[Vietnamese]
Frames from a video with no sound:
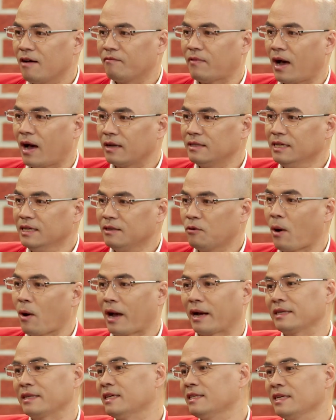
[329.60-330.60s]
và nhìn
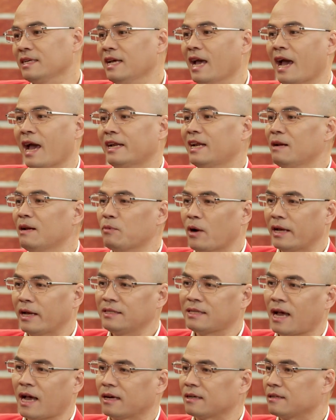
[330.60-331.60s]
Hoàng người ta nghĩ à đây là một
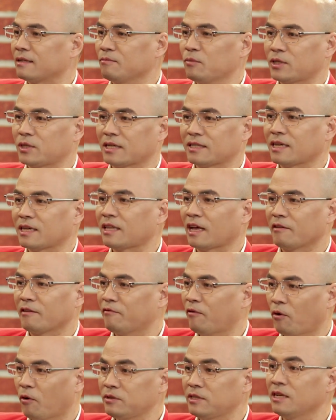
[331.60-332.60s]
anh chàng một chàng trai
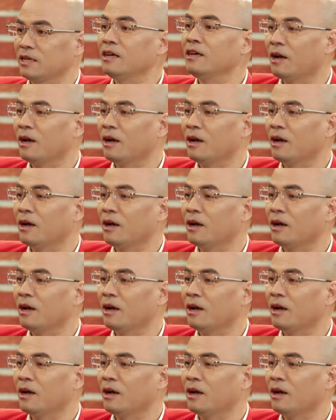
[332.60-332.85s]
thành phố chính